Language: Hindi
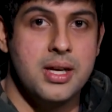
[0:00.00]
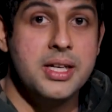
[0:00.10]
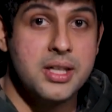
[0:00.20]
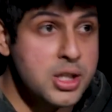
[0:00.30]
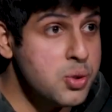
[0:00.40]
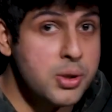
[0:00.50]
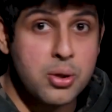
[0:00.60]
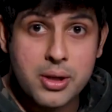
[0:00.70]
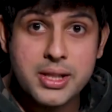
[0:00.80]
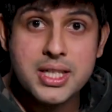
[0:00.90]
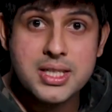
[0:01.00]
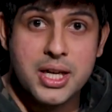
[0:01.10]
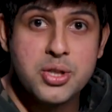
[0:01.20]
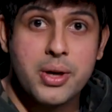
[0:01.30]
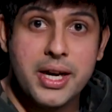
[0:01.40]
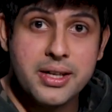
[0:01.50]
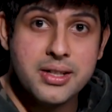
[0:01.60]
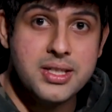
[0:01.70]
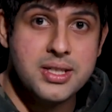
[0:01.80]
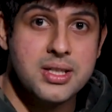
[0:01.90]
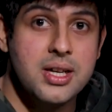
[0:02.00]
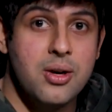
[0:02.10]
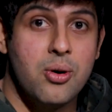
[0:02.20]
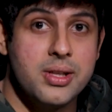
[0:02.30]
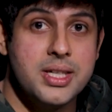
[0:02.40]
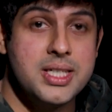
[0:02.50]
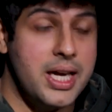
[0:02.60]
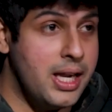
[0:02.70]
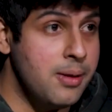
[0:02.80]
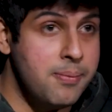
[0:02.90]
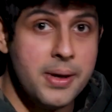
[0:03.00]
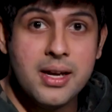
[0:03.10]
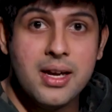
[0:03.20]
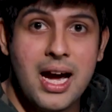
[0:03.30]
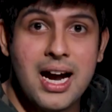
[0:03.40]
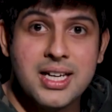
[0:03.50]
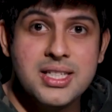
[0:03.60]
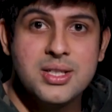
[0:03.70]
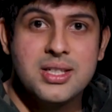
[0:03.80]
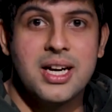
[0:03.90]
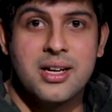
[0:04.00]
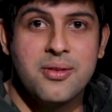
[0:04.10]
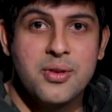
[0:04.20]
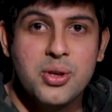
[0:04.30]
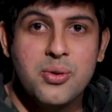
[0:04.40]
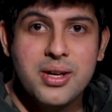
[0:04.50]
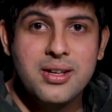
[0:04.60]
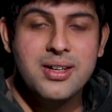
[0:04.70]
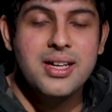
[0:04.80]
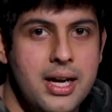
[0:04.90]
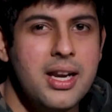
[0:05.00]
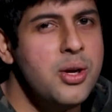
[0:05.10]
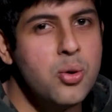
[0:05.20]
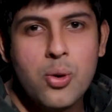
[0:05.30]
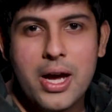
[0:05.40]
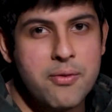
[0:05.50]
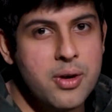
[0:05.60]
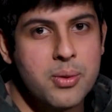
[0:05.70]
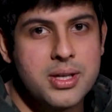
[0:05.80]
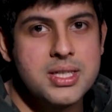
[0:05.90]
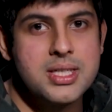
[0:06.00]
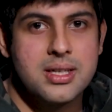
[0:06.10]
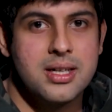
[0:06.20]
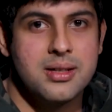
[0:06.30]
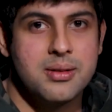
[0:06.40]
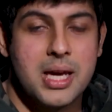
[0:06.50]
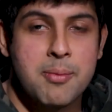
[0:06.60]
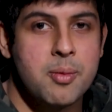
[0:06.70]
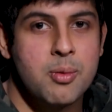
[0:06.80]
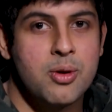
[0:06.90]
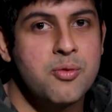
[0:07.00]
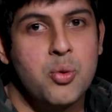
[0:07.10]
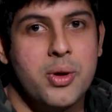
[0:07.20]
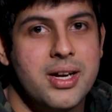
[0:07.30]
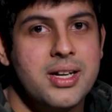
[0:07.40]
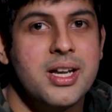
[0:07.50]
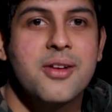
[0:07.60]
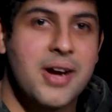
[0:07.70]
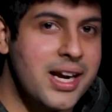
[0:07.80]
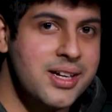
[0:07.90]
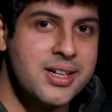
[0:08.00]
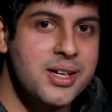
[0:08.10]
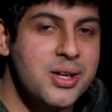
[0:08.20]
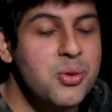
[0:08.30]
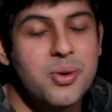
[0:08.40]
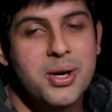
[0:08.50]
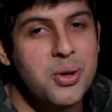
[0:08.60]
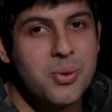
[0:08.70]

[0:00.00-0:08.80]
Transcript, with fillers: इन टच विथ ऑल दीज एजुकेटर्स ऑल दीज हेल्पिंग हैंड्स दैट आर विथ यू हेयर एंड आई नो एवरी वन इज केपेबल ऑफ डूइंग इट इफ आई डिड इट यू कैन